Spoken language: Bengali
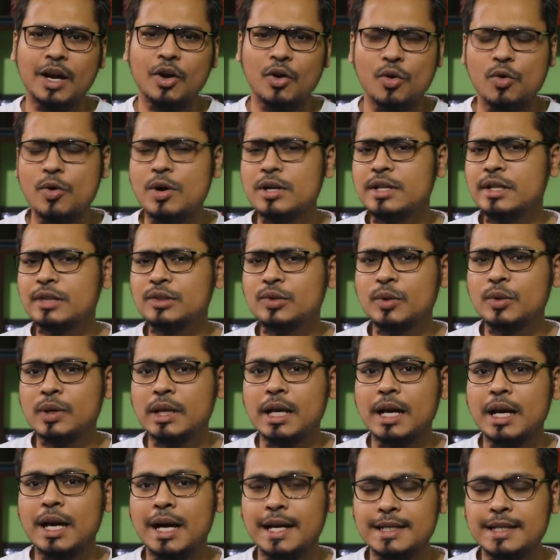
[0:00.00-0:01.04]
হঠাৎ করে
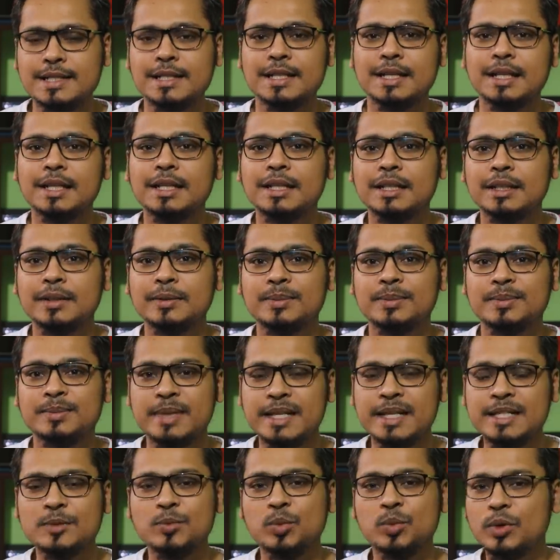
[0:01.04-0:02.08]
আজকে
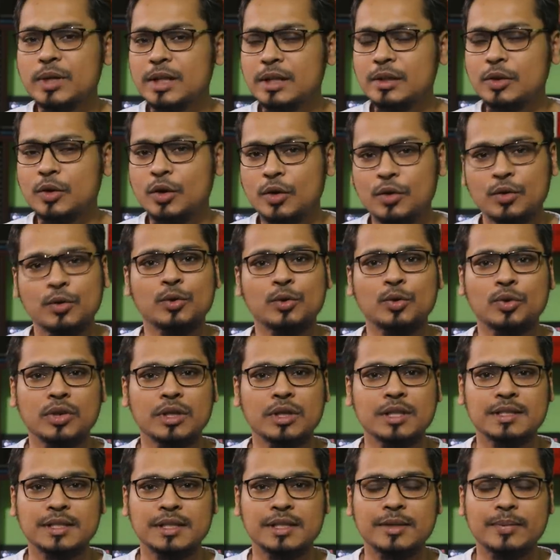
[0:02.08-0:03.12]
ফেসবুকে লক্ষ্য
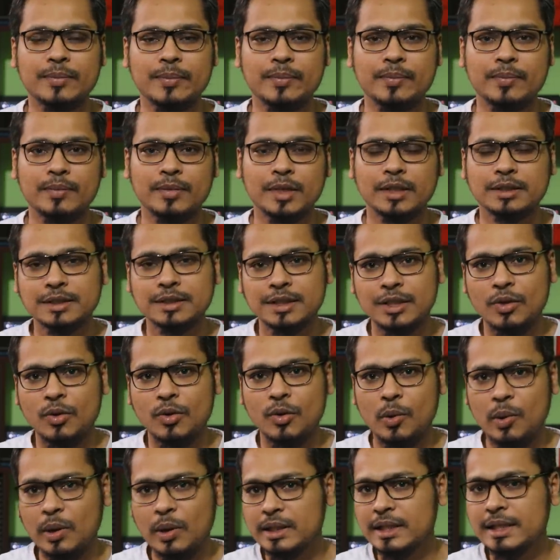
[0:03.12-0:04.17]
করতেছি যে
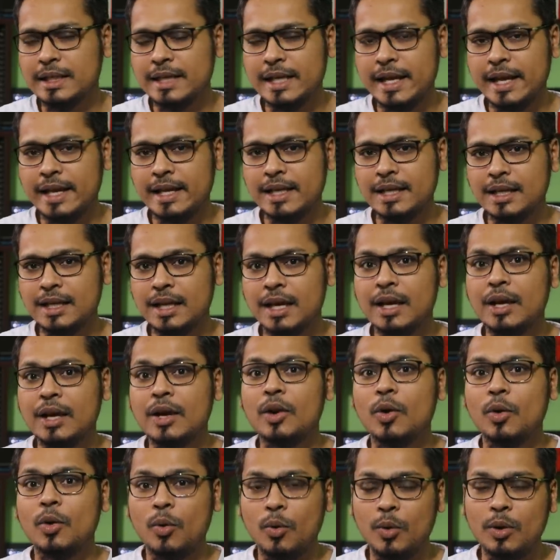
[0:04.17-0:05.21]
অনেকেই
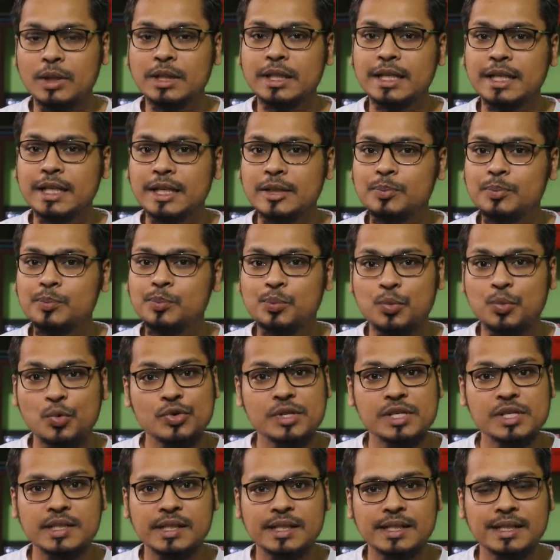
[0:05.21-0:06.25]
অনেকের
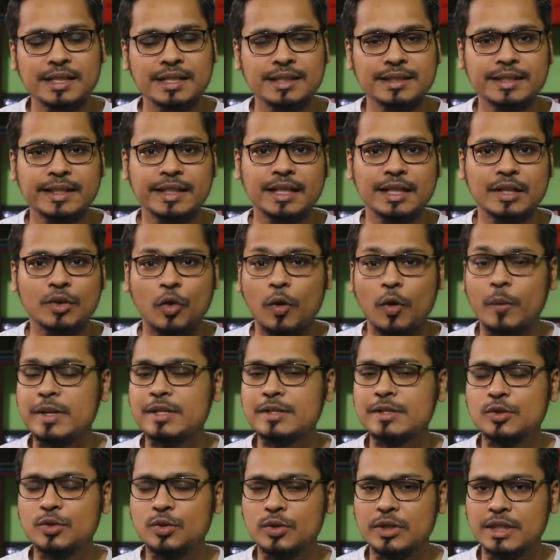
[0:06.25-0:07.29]
পোস্টের নিচে
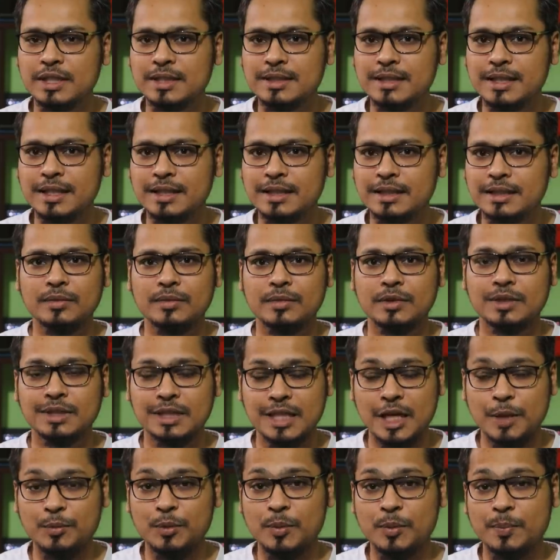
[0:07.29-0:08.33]
কমেন্টস করতেছেন
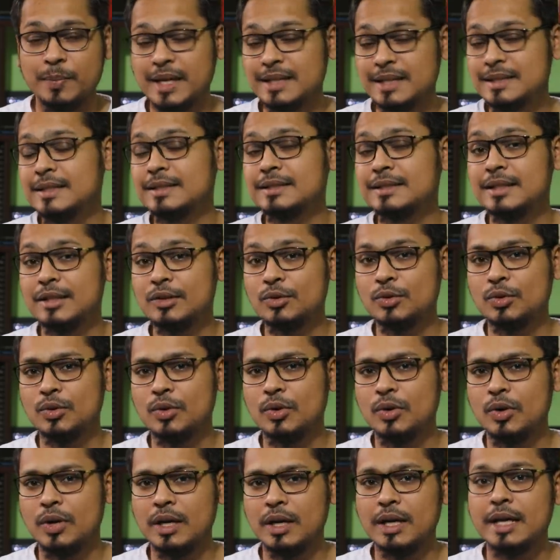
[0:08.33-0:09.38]
তারপর মেসেঞ্জারও
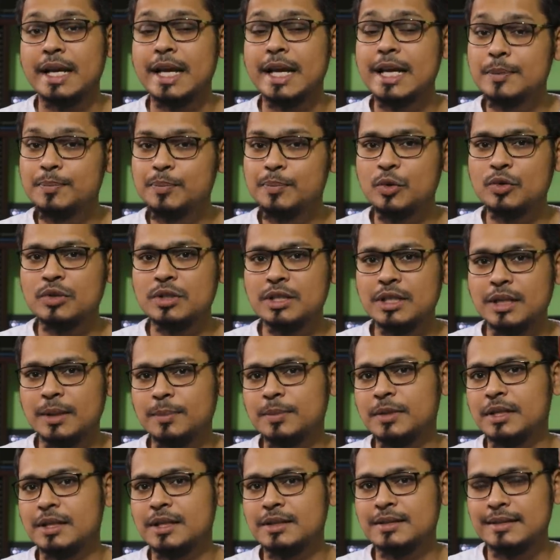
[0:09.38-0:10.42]
এই পোস্টটা
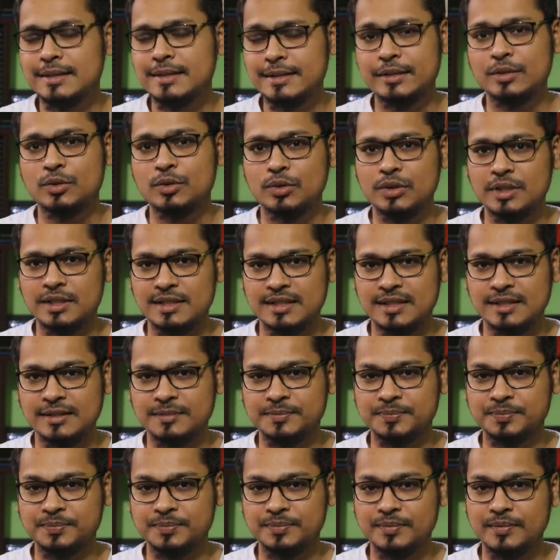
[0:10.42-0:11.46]
আপনারা সেন্ড করতেছেন
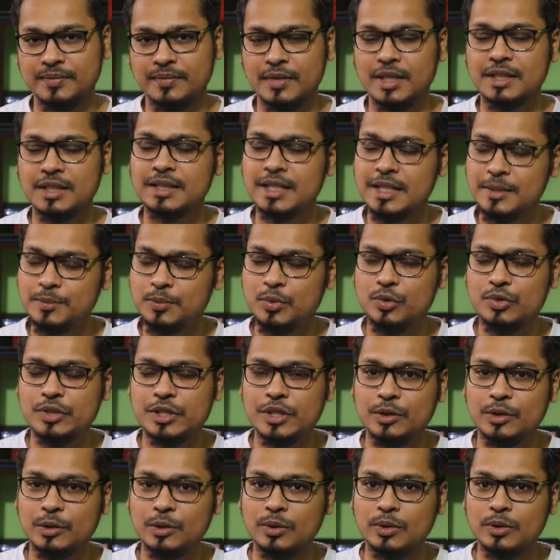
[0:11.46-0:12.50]
সেই পোস্টটি
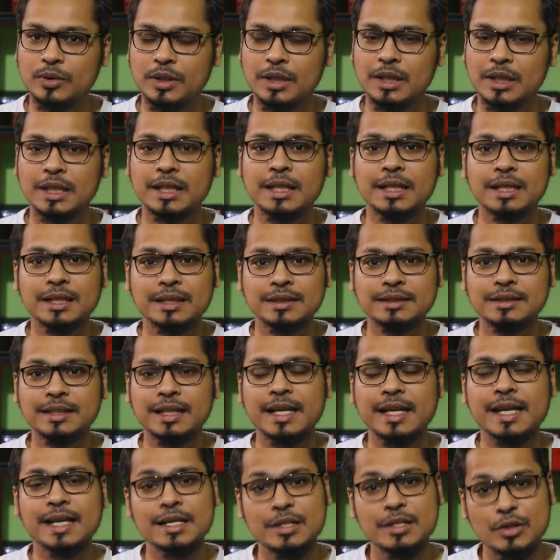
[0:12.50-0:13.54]
হলো যে
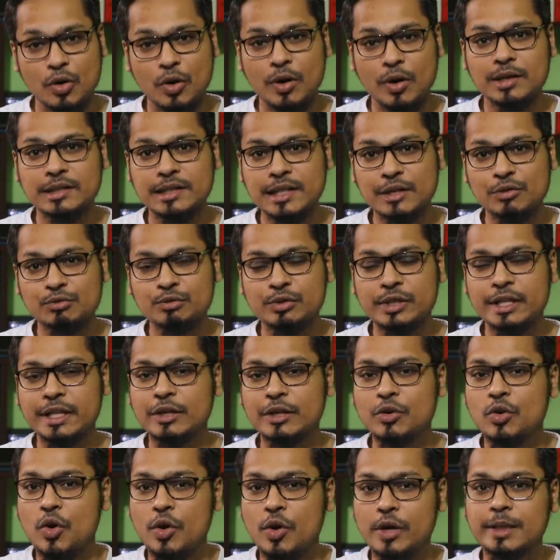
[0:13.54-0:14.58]
এই লকডাউনে
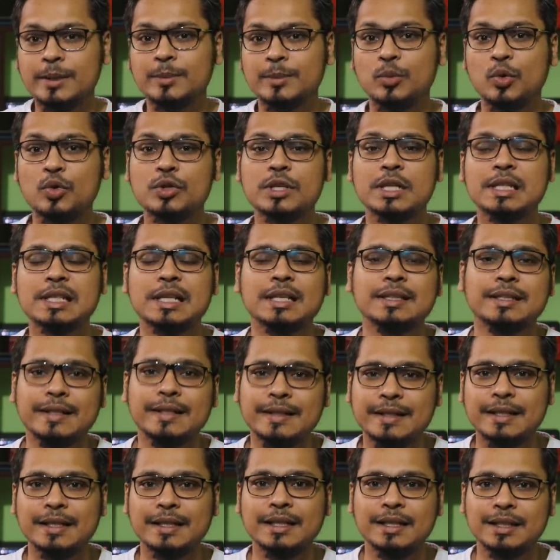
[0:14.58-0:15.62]
ঘরে বসে না থেকে